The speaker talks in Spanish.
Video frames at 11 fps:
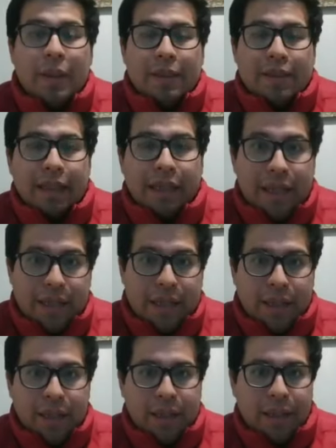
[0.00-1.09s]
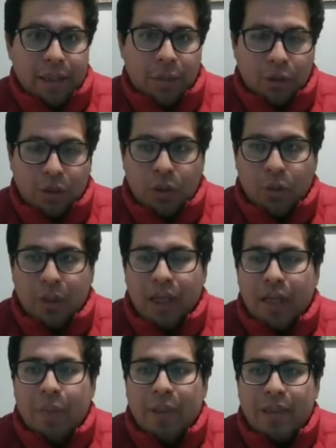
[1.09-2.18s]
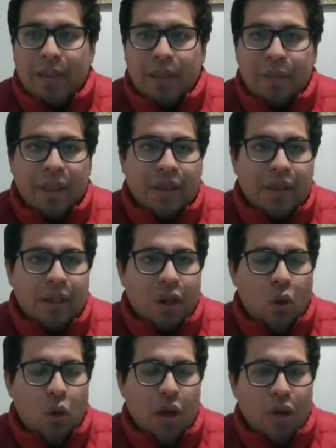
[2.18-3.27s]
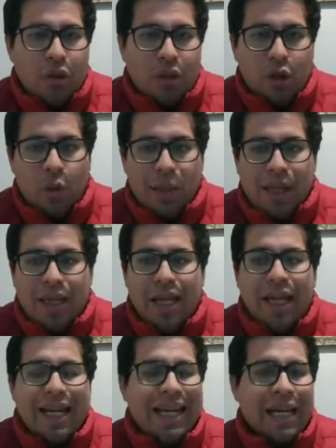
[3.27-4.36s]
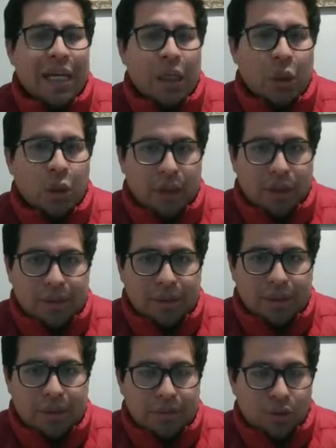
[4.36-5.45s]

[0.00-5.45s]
se erigen en el proceso penal precisamente cuando se cometen errores.